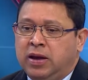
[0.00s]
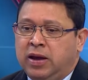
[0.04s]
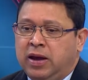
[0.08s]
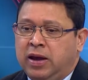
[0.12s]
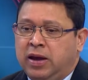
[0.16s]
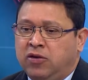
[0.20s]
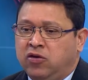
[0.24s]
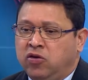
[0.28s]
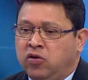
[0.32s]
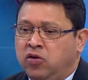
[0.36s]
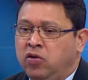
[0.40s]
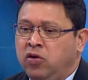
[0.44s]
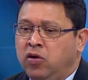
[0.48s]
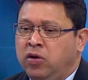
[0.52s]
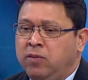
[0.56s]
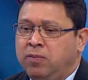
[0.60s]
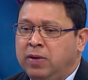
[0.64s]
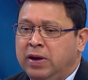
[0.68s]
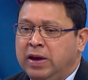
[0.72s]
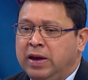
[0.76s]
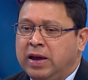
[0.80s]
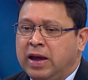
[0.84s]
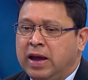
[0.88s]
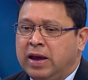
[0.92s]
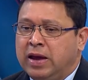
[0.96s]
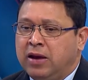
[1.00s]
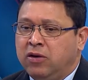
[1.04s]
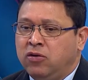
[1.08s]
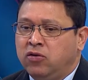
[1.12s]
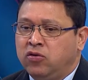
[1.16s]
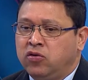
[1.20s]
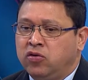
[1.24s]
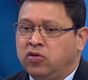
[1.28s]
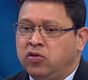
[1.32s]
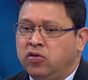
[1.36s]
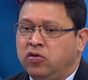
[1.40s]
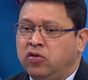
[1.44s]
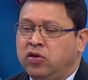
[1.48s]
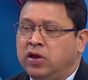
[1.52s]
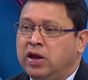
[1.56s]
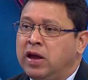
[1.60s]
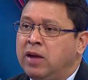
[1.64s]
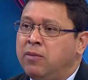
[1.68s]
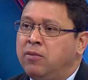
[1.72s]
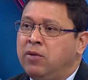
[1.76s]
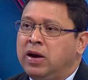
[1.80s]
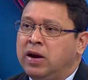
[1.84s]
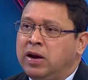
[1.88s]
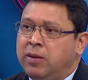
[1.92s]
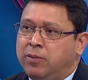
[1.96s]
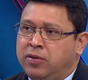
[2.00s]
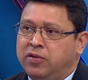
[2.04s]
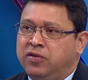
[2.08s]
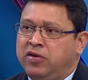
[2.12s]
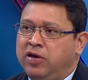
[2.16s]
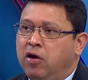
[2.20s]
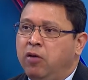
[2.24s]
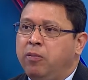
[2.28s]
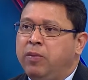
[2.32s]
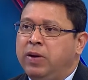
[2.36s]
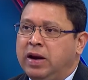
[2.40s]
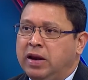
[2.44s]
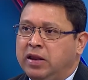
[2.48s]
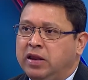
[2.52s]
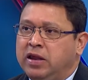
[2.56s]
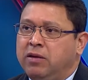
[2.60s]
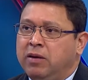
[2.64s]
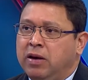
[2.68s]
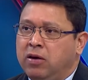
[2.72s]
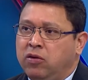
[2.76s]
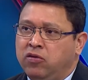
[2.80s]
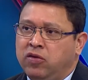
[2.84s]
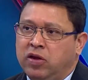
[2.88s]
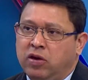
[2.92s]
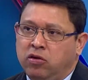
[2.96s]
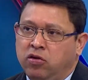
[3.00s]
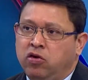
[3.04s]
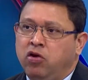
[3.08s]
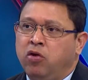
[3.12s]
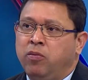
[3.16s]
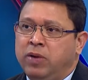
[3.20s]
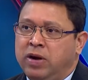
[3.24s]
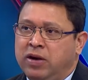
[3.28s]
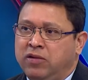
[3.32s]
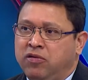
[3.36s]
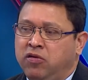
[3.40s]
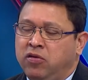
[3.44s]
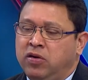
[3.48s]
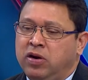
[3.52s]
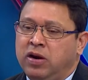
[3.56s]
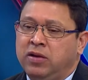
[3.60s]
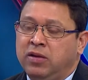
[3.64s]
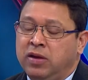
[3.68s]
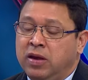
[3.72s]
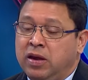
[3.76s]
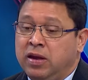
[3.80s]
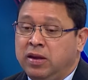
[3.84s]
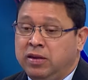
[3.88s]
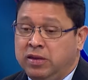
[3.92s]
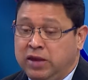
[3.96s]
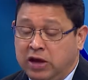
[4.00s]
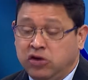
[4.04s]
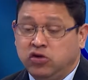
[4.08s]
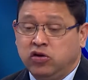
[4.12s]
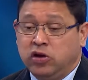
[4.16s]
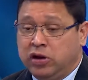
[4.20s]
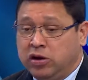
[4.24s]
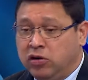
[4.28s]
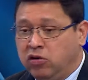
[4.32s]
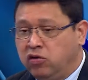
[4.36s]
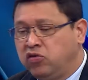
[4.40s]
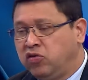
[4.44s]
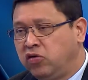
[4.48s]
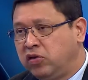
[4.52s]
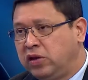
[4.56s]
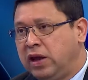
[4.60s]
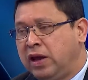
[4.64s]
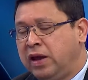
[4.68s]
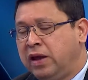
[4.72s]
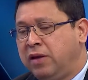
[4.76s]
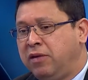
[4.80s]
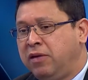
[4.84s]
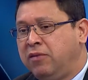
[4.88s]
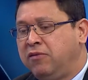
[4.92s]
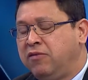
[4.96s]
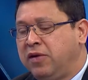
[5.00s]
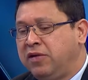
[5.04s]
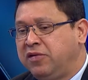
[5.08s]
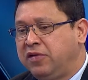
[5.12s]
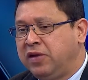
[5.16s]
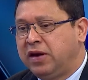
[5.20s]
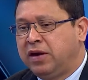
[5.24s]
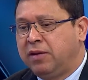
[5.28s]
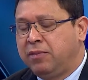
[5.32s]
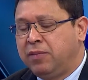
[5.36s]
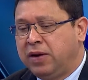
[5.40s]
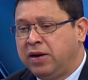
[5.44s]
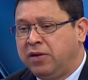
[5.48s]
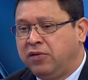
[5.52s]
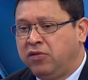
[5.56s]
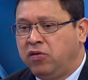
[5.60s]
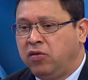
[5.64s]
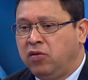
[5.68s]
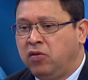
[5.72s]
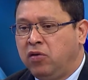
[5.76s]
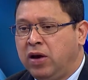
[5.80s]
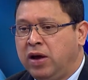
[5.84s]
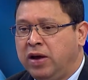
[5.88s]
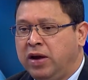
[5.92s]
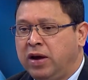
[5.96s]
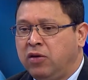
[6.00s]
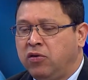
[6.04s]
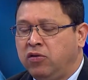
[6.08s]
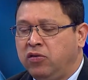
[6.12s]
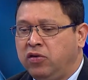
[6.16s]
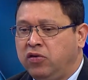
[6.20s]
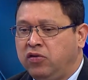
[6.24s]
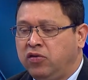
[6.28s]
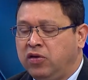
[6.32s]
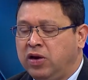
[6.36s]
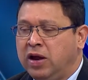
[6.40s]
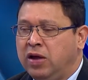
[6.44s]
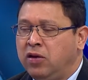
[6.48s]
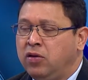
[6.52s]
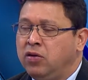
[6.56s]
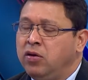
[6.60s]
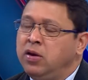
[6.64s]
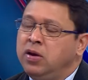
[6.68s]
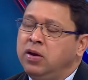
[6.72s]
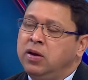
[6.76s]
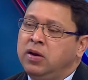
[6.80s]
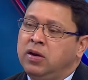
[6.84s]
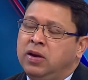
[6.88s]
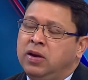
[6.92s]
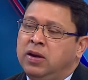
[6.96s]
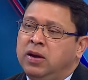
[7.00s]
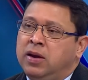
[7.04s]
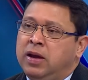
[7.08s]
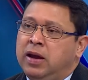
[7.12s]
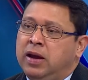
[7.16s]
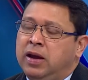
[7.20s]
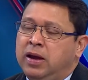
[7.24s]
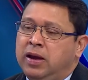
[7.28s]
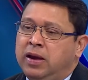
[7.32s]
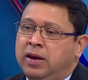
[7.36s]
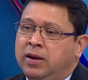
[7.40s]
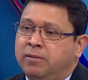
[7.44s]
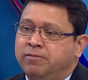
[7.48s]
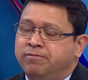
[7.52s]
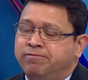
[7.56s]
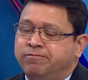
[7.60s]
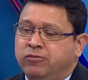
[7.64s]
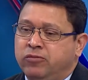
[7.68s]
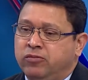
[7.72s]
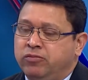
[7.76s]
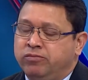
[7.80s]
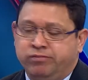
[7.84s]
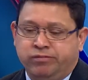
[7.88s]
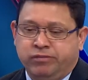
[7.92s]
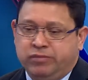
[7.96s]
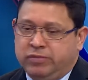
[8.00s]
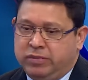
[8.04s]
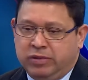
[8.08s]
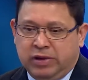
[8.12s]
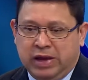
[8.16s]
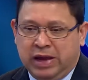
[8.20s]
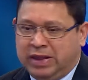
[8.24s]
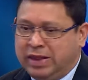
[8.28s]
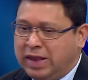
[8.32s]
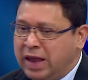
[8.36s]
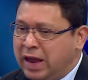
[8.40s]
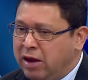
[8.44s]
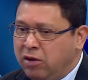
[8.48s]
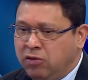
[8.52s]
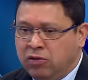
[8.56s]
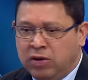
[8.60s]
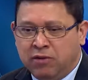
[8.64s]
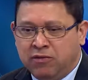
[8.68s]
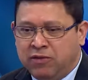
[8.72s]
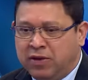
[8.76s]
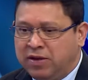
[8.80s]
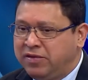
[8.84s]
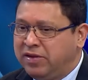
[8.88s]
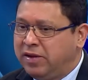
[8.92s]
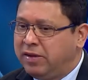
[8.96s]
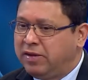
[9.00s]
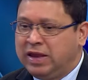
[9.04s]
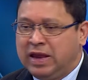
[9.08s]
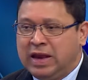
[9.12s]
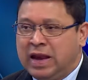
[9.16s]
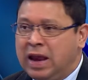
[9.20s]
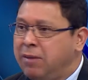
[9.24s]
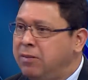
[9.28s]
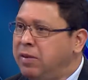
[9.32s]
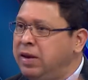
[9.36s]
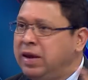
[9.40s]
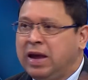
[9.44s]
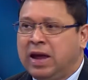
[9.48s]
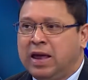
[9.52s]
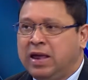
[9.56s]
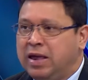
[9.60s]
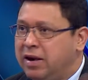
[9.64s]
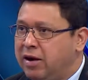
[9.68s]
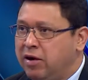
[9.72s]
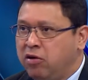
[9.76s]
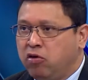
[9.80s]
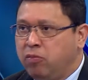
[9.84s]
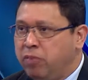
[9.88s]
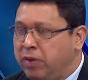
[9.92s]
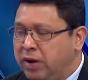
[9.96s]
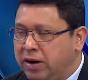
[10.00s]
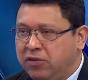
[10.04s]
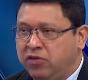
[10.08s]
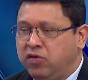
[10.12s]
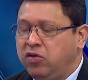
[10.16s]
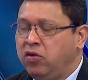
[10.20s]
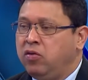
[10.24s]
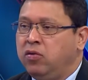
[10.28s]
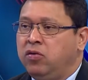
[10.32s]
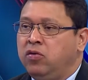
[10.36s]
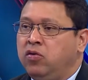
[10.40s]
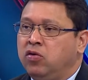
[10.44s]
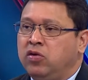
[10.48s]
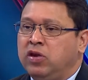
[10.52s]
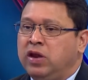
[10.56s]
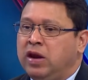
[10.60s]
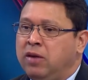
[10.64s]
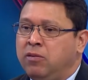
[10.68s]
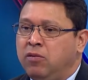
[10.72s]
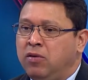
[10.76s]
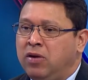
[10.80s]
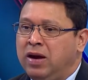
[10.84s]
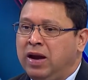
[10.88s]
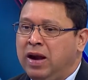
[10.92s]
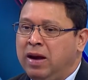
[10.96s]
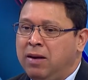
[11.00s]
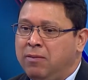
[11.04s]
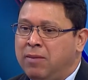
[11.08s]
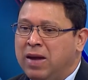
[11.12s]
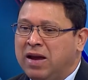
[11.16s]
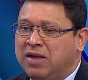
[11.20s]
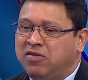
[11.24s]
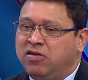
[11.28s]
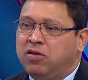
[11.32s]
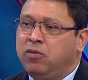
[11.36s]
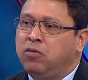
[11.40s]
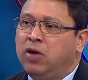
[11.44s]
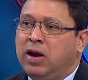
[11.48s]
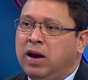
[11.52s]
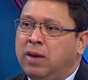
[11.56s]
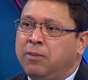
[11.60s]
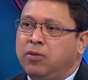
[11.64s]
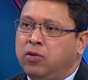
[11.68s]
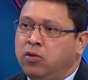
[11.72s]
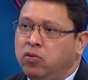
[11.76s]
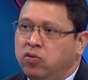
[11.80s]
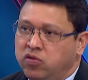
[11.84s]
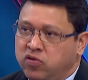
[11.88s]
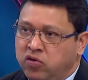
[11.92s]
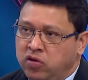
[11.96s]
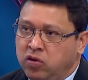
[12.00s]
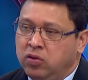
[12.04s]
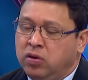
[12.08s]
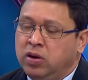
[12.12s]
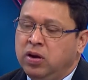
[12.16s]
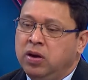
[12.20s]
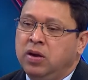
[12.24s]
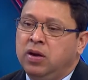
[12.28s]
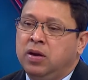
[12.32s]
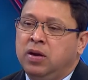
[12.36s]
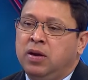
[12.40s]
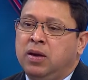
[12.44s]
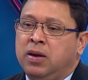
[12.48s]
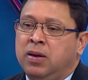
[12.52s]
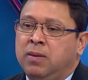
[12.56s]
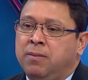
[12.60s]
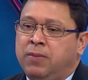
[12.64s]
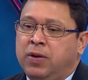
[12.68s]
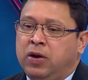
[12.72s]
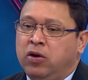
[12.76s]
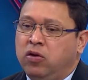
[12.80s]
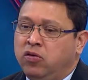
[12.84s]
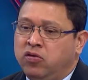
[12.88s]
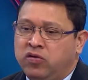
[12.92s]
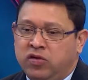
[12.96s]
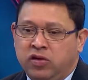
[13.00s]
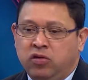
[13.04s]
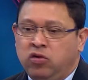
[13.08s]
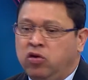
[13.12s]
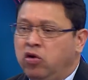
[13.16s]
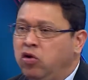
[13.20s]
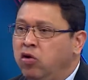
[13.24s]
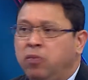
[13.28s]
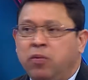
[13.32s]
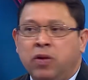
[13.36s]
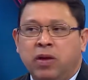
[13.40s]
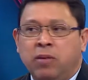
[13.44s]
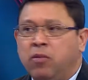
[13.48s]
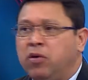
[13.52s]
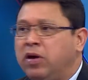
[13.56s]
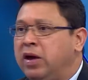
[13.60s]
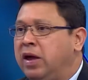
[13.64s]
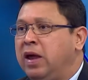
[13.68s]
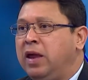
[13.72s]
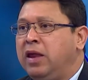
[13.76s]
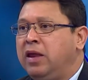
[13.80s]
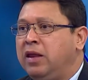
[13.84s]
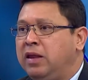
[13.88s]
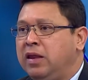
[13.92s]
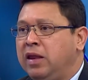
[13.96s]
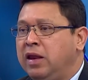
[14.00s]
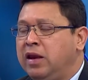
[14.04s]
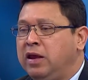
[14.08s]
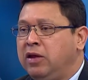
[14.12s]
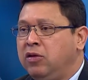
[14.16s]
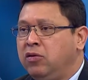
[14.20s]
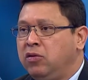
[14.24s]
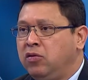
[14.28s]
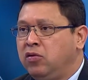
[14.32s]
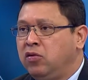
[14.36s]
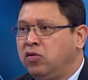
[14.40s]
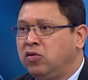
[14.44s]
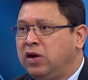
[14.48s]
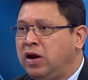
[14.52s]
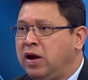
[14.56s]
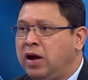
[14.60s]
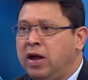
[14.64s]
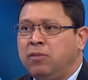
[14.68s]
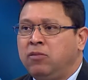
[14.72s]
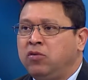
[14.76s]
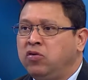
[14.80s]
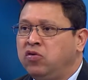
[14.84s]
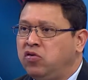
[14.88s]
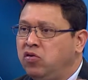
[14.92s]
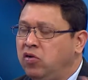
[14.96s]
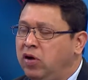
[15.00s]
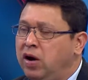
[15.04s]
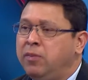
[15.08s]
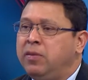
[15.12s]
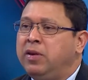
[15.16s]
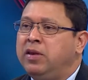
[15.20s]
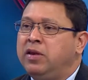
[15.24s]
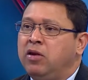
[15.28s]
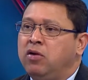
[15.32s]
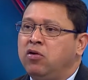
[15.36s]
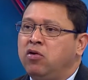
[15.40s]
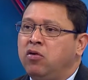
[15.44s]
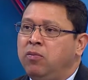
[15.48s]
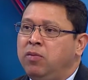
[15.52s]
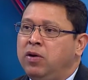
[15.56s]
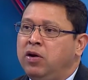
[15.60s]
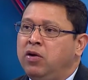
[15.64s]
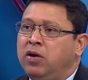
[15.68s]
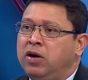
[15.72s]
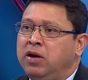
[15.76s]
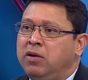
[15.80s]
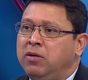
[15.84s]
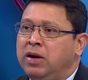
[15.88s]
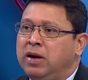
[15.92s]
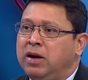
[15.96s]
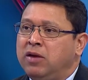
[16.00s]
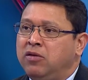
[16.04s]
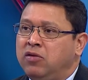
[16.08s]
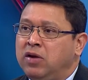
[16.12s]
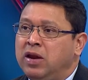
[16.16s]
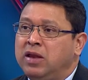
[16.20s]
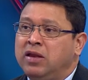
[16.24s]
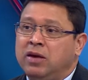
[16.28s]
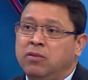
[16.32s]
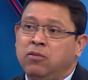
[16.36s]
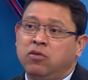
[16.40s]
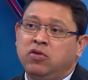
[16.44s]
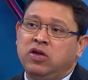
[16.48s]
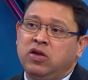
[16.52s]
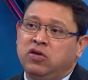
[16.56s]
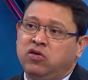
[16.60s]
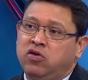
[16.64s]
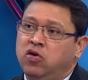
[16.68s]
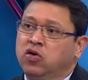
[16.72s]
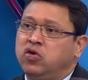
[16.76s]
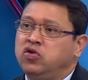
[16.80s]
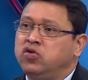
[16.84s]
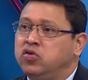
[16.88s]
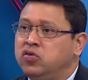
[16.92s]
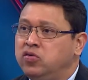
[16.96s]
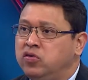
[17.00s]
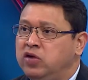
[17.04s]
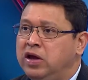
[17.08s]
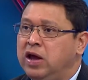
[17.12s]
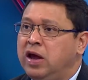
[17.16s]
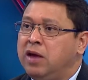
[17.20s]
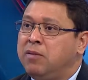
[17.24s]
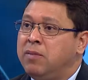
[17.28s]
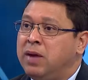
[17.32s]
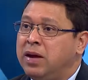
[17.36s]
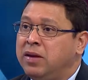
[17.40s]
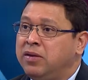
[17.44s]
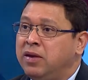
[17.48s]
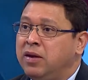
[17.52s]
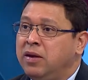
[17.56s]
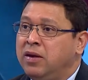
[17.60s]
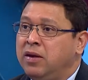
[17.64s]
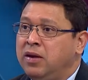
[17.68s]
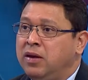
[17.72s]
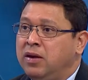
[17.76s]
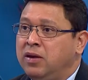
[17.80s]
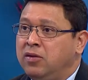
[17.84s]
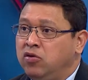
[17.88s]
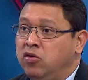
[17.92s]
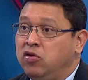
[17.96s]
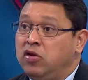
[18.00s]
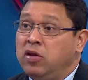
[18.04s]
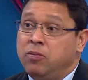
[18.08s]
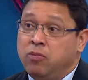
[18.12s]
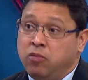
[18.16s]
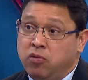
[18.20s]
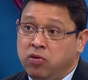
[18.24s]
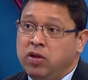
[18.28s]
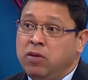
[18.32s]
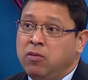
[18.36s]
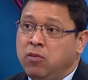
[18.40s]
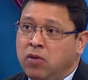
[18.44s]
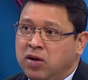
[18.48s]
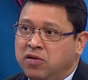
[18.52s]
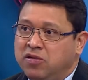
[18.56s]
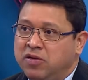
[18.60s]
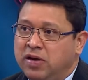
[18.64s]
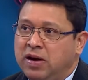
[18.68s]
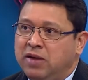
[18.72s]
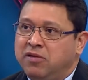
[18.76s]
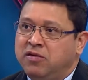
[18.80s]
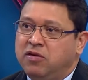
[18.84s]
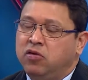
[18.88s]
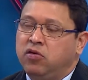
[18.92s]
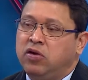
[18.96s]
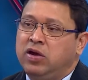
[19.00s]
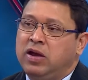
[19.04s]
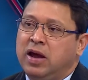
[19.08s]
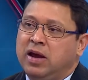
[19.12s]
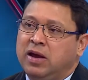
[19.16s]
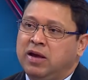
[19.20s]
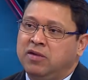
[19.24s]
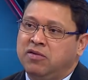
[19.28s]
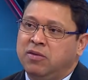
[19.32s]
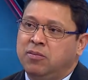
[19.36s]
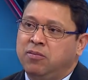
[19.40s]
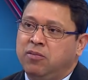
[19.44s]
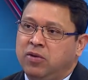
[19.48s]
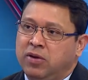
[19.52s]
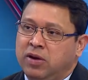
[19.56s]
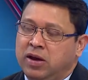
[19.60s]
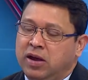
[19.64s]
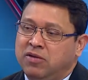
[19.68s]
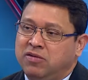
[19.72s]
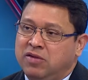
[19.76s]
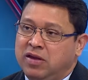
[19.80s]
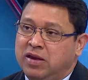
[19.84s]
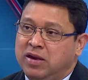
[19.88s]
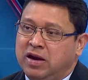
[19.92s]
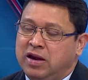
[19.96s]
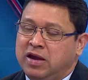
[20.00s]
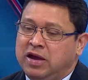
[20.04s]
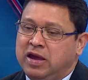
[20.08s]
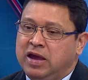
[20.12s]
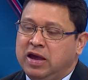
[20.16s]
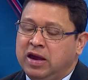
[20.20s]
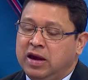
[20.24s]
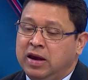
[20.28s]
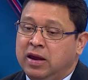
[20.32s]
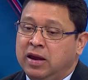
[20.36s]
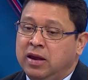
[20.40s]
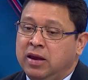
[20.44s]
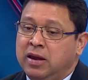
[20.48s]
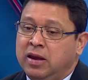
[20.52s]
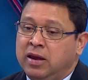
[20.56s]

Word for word: Eso no implica que nosotros no tengamos la capacidad operativa. Los salones de operaciones, de hecho, incluso están en, en fase de reparación los aires acondicionados eh, mm, está en una fase dinámica de recuperación, no tenemos el máximo de la producción, pero no nos podemos quedar detenidos, no trabajamos solamente el complejo a nivel nacional, tenemos 18 unidades más donde podemos hacer las cirugías que se, se requieren.